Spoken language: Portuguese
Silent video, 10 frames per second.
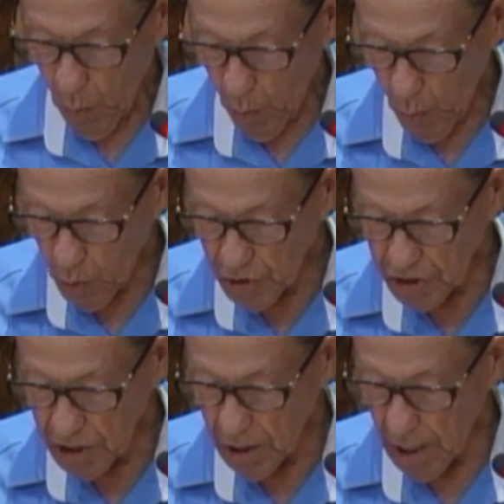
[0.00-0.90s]

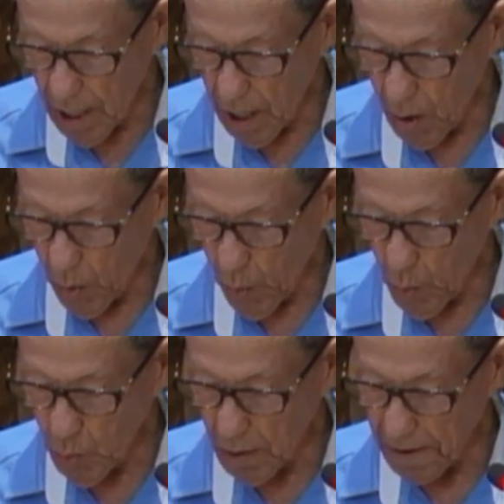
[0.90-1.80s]
Hoje é
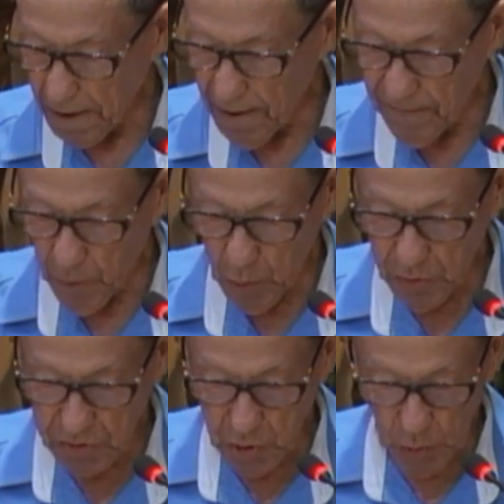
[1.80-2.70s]
um
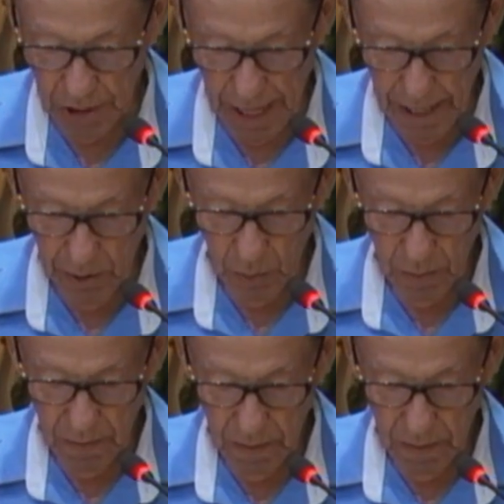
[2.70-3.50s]
revolucionário,